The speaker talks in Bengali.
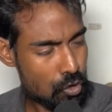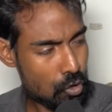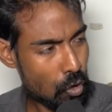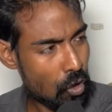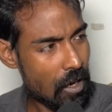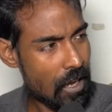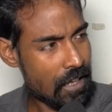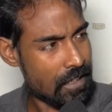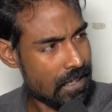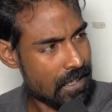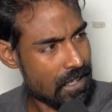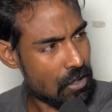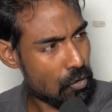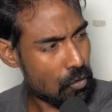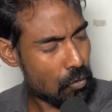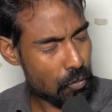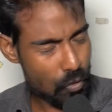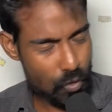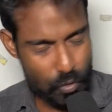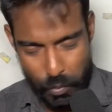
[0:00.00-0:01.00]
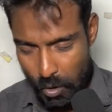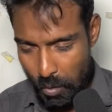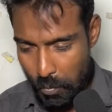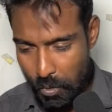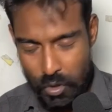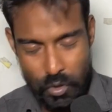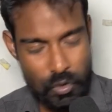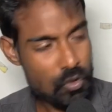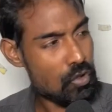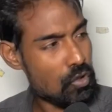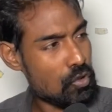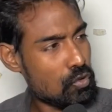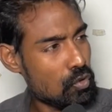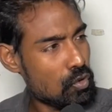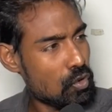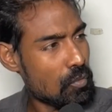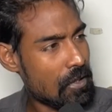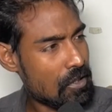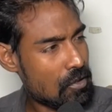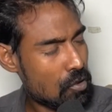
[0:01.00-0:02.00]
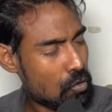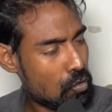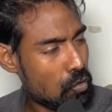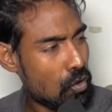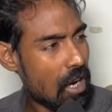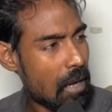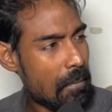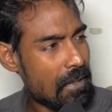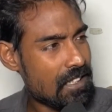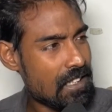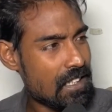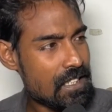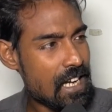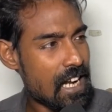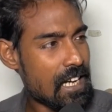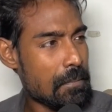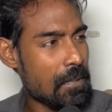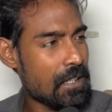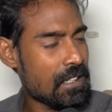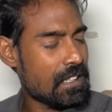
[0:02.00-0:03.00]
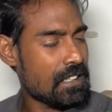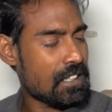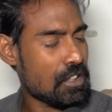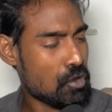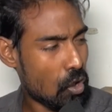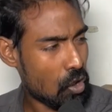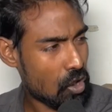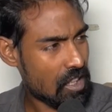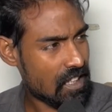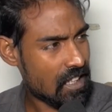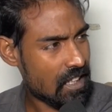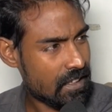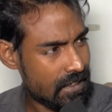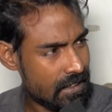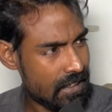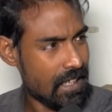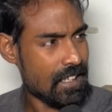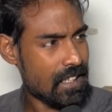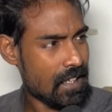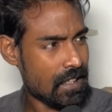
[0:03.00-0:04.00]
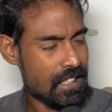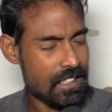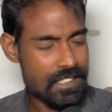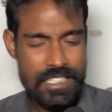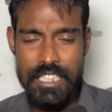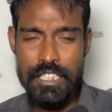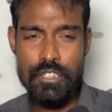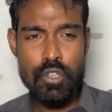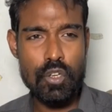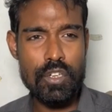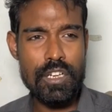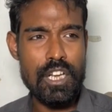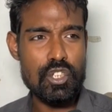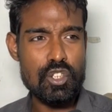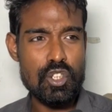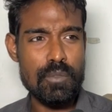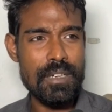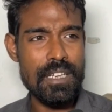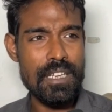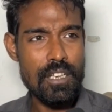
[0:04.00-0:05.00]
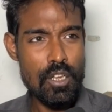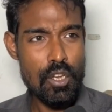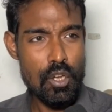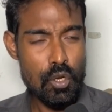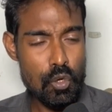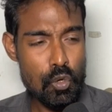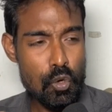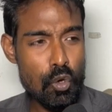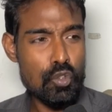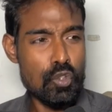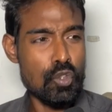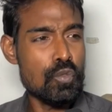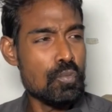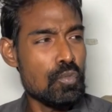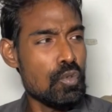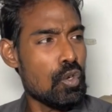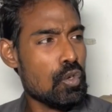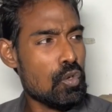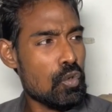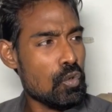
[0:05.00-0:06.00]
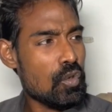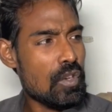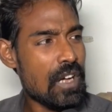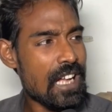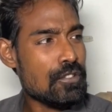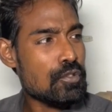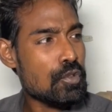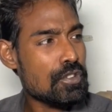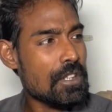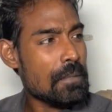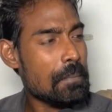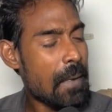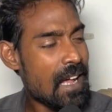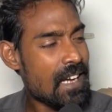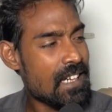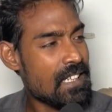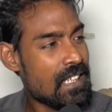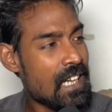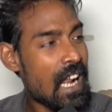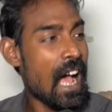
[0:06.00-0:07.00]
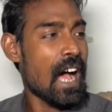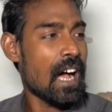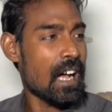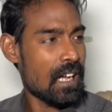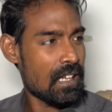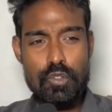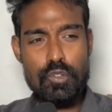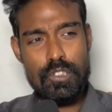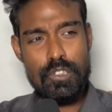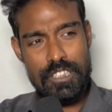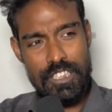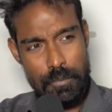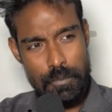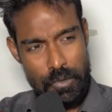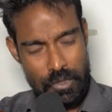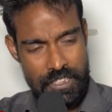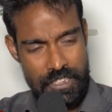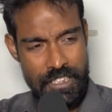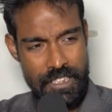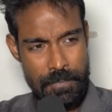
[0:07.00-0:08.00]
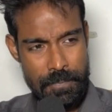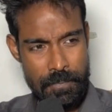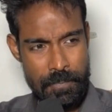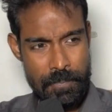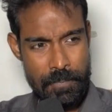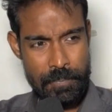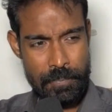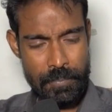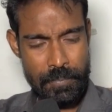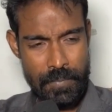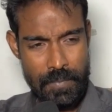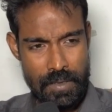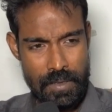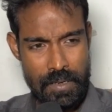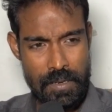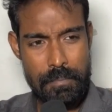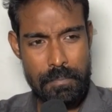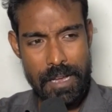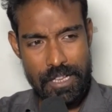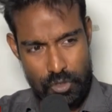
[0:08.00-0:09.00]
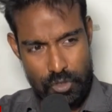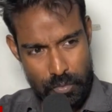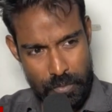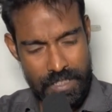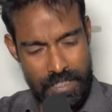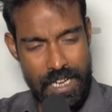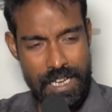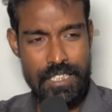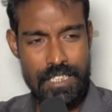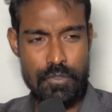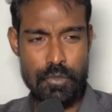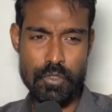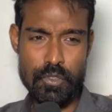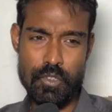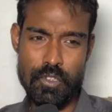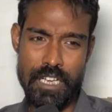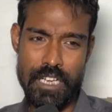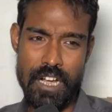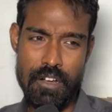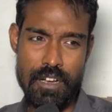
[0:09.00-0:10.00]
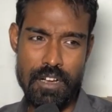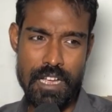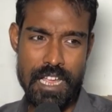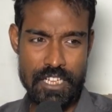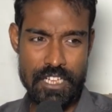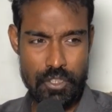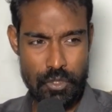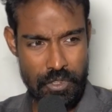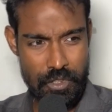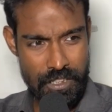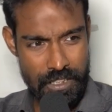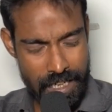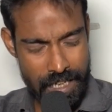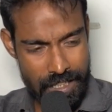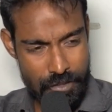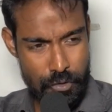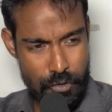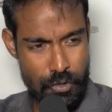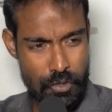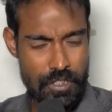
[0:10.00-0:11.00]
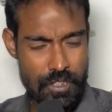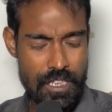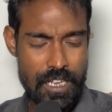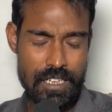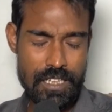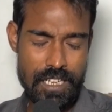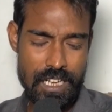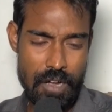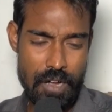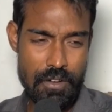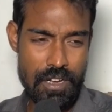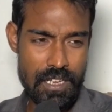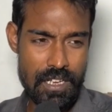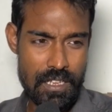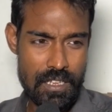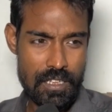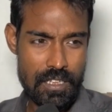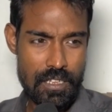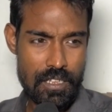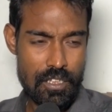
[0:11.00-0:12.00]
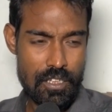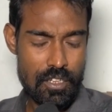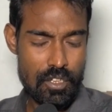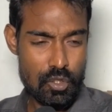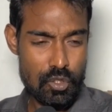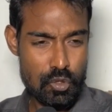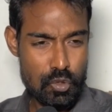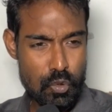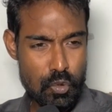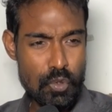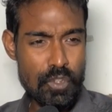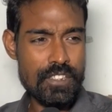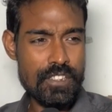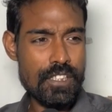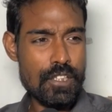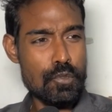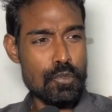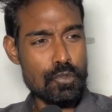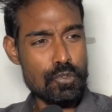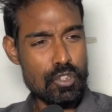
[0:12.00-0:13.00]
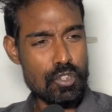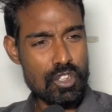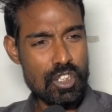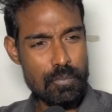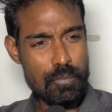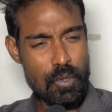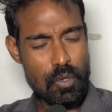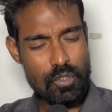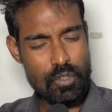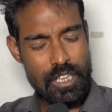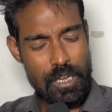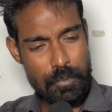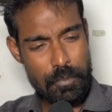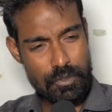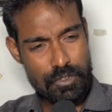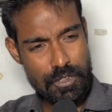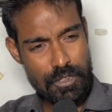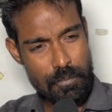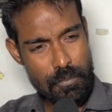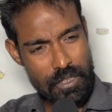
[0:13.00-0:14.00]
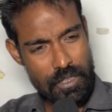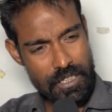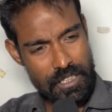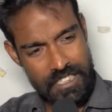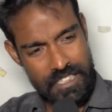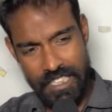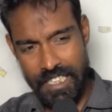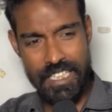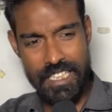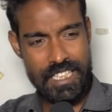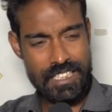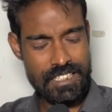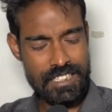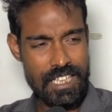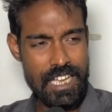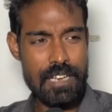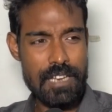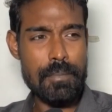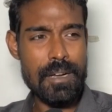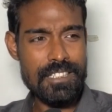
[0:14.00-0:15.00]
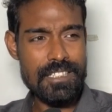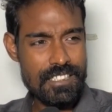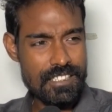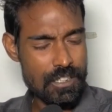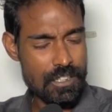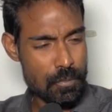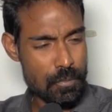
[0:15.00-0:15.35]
তলা থেকে উপর পর্যন্ত শুধুমাত্র তোলাবাজার কাটমানিতে যে সরকারটা টিকে থাকে সেই সরকারের সময় গঠনমূলক কোনো কাজ হতে পারে না ক্ষুদ্র শিল্প কি বাথরুমের টাকা চুরি করে খাওয়া একশো দিনের টাকা চুরি করে খাওয়া চুরিতে ক্ষুদ্র শিল্প গোটা পশ্চিমবঙ্গে ছেয়ে গেছে আর মাঝারি